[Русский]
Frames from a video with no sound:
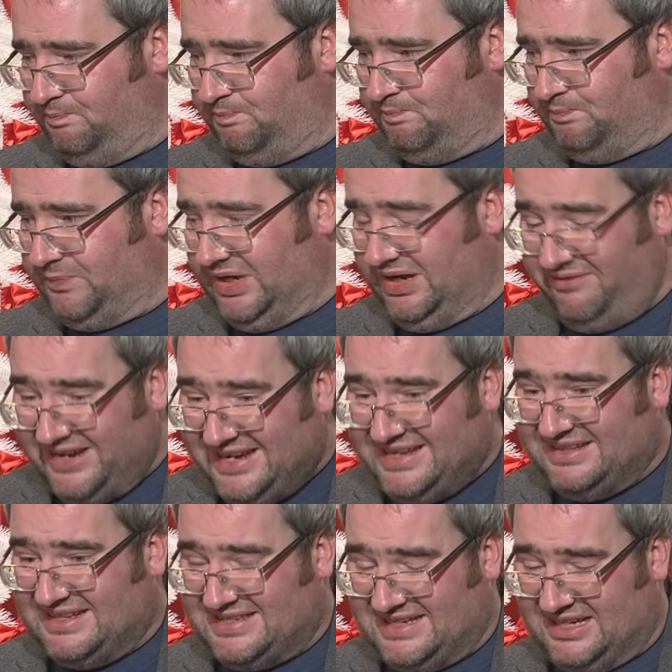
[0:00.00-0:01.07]

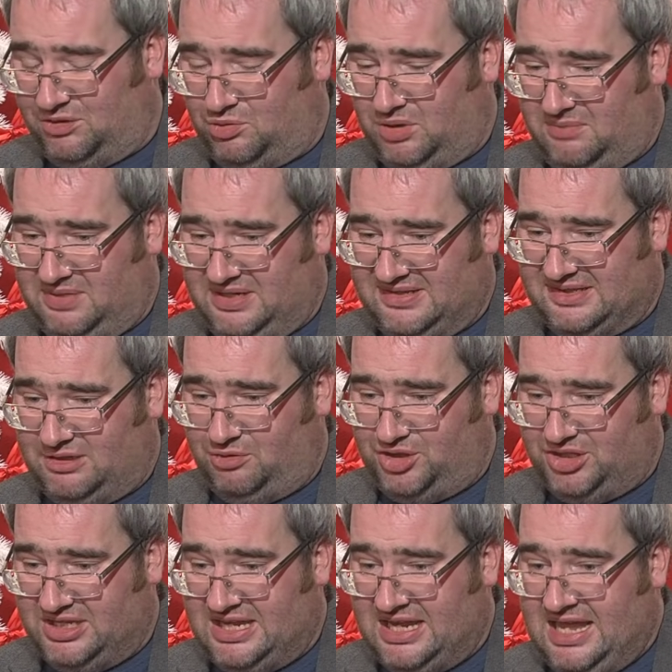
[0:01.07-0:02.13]
говорилось и которые были
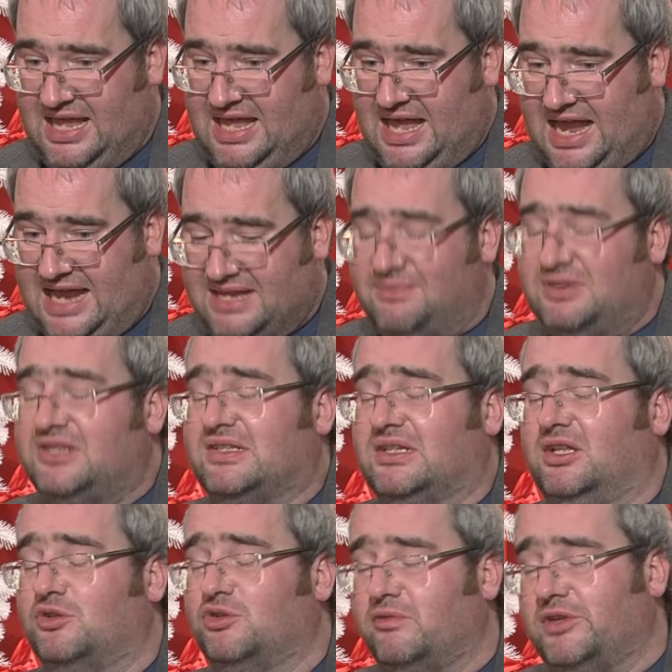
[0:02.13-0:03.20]
заключены, они были
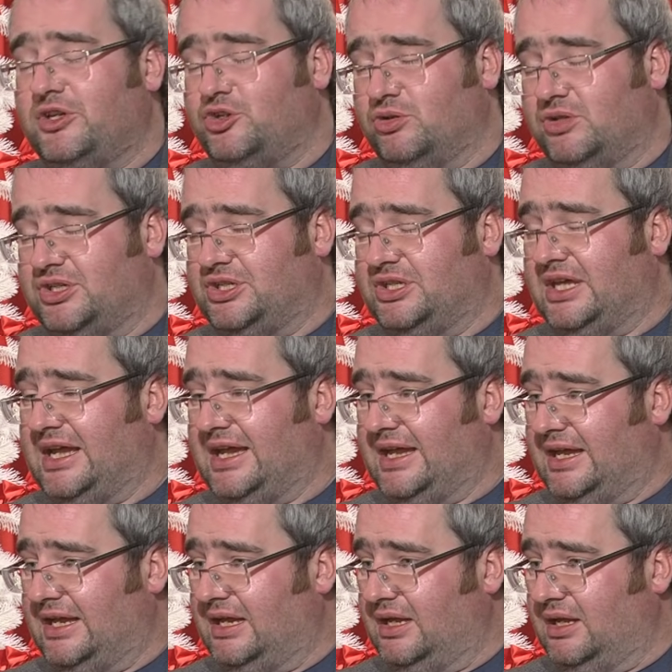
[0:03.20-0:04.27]
согласованы еще
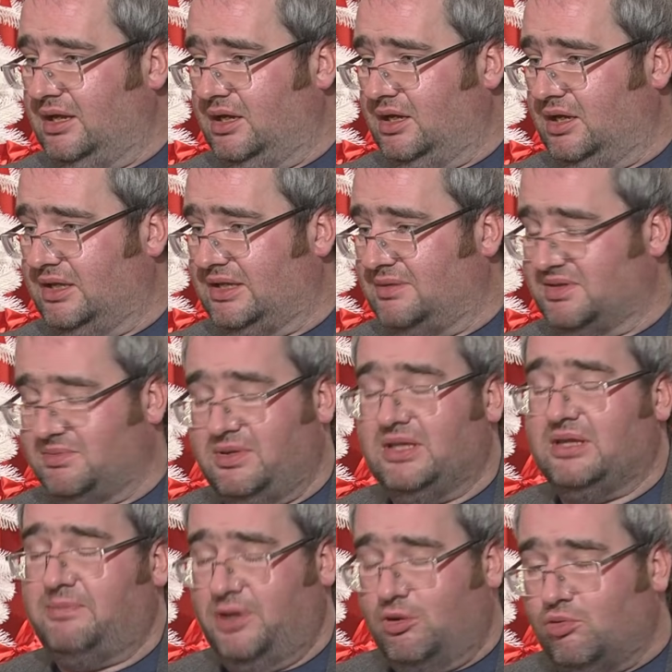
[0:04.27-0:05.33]
начиная а, там, с
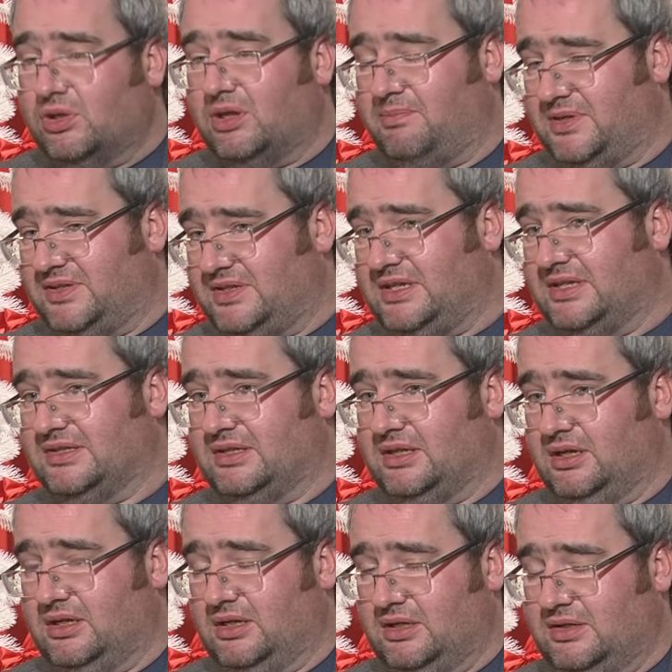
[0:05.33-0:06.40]
момента прихода президента
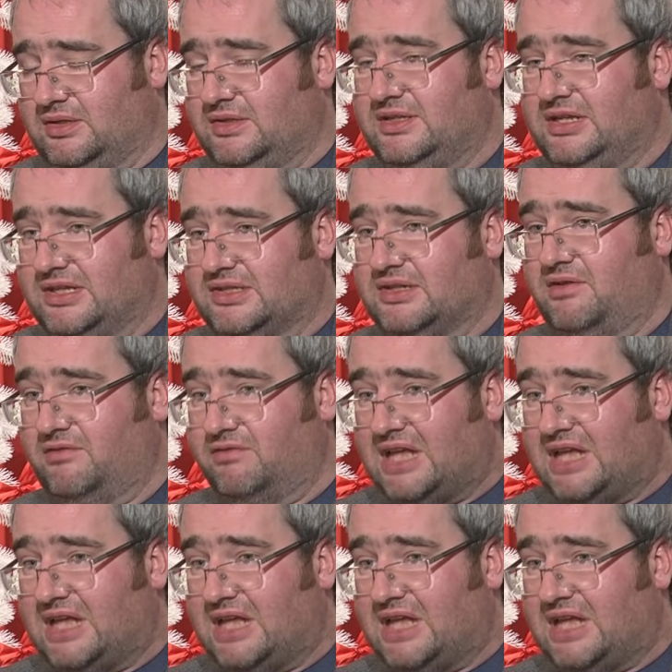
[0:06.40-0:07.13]
э, Зеленского к